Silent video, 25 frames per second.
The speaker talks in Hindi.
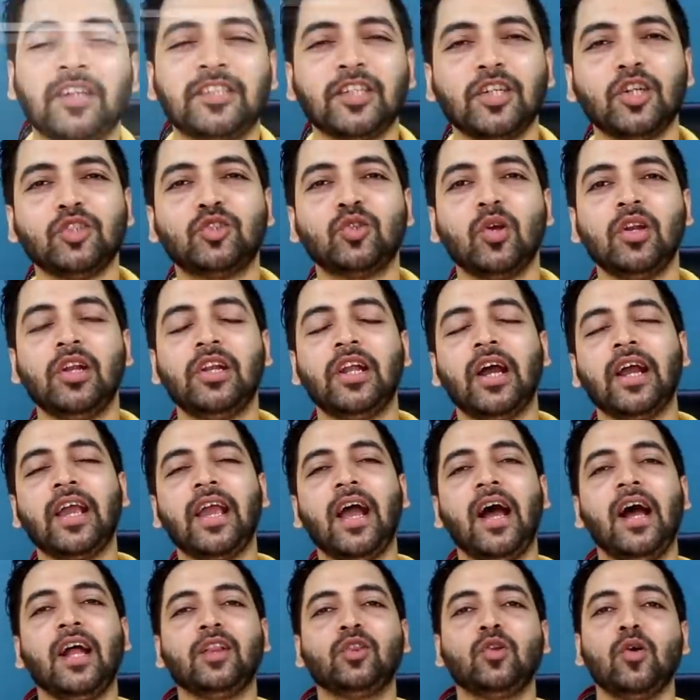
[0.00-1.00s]
वैसे दोस्तों
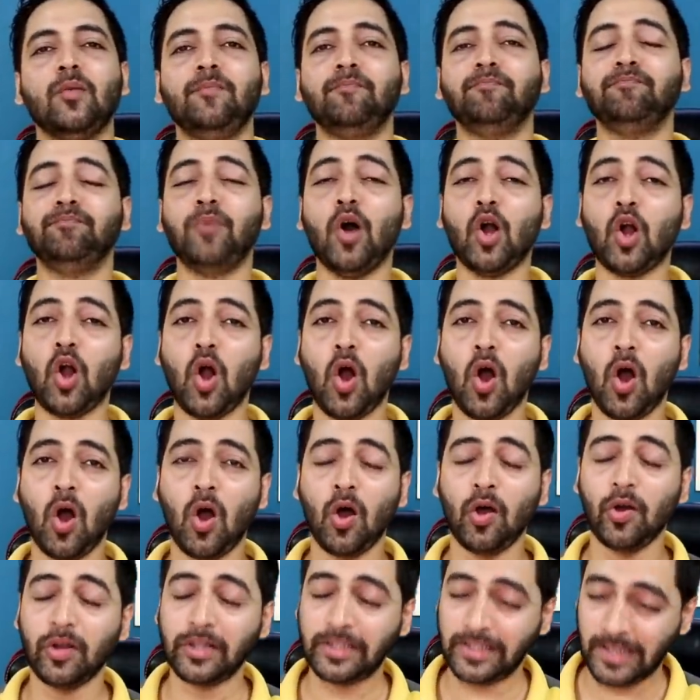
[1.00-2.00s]
लगे हाथों तो पको
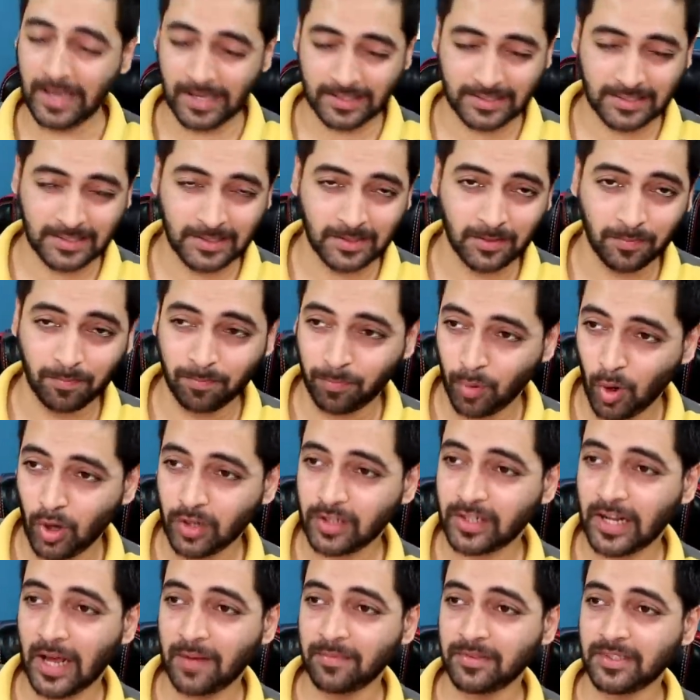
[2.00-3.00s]
यस
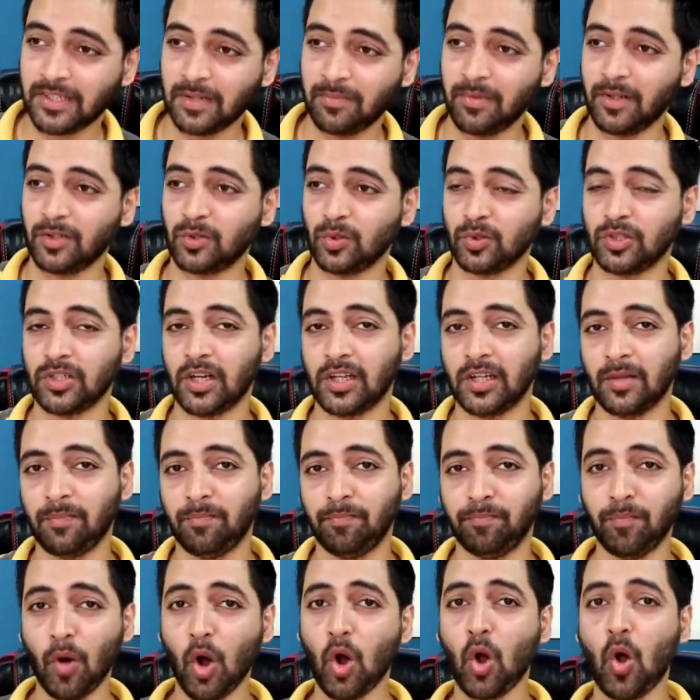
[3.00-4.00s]
बहुत टाइम से मैं सोच रहा था
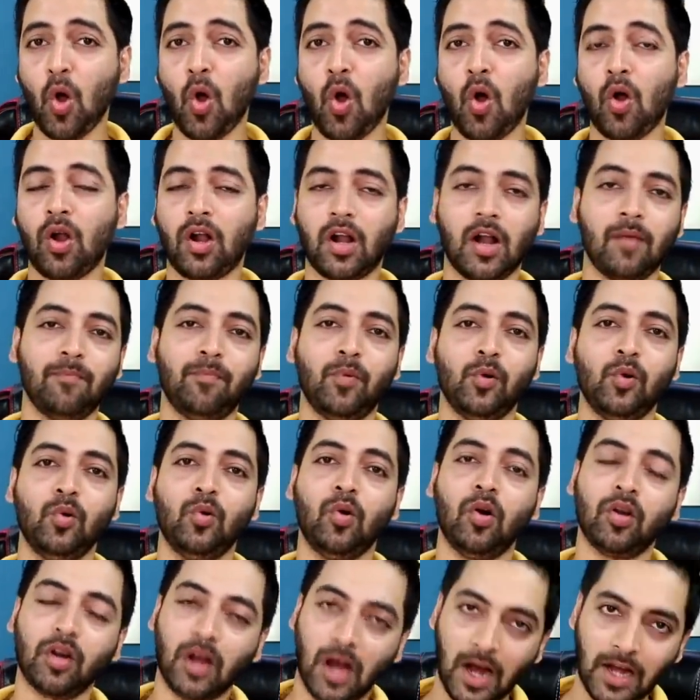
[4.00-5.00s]
पोको तो कब
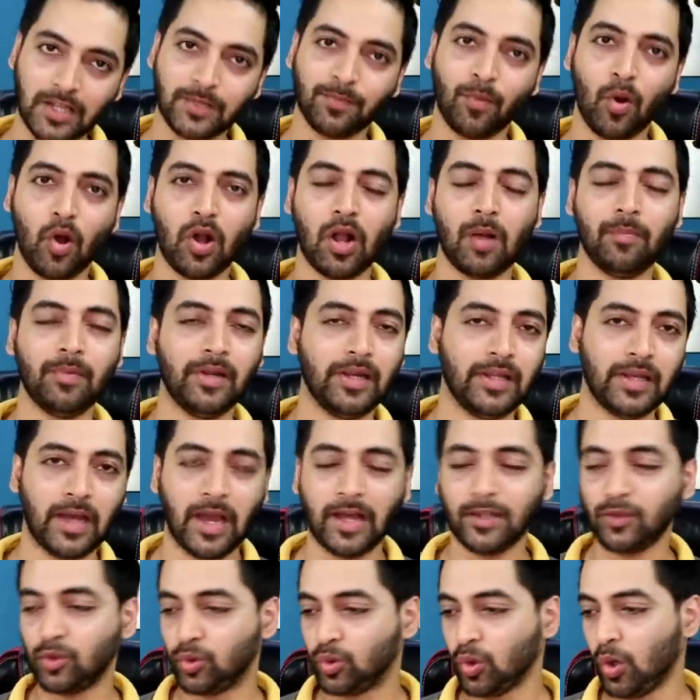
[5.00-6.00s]
बोलू और आज मौका मिल
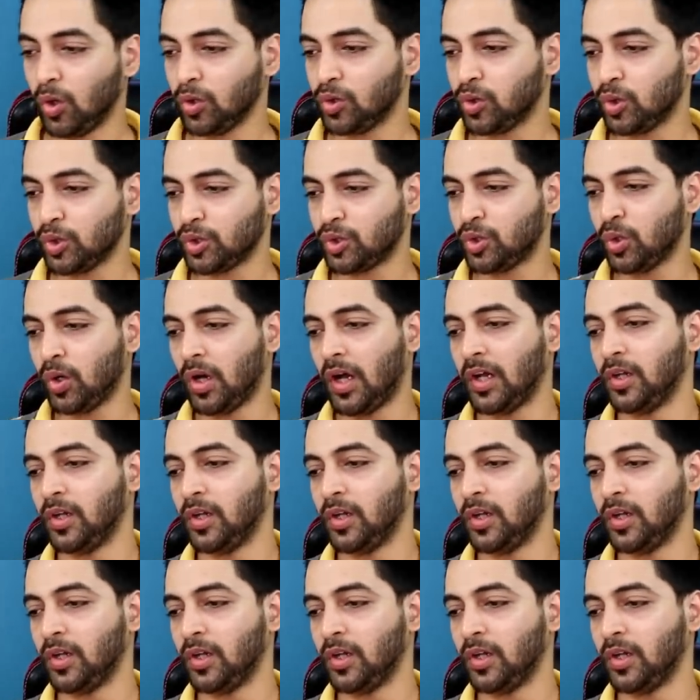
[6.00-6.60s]
गया है दो दोस्तों